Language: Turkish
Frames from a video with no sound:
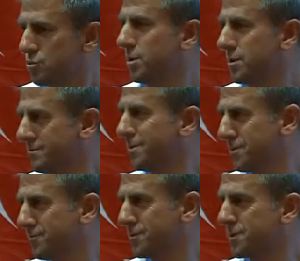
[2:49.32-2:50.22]
şu, an
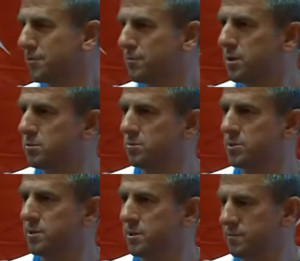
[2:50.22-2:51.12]
evet fırsat
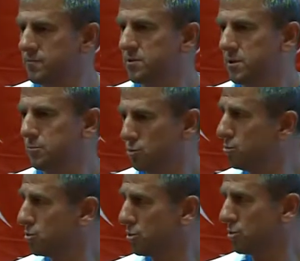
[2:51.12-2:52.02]
vermemiz lazım ve
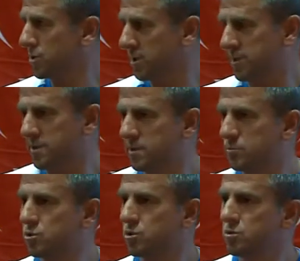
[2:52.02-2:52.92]
tahammülümüz de yok zaten
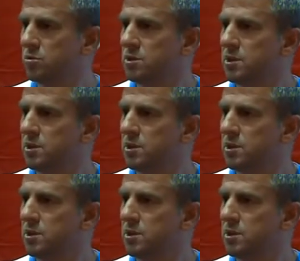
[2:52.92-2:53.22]
yani bu sezon.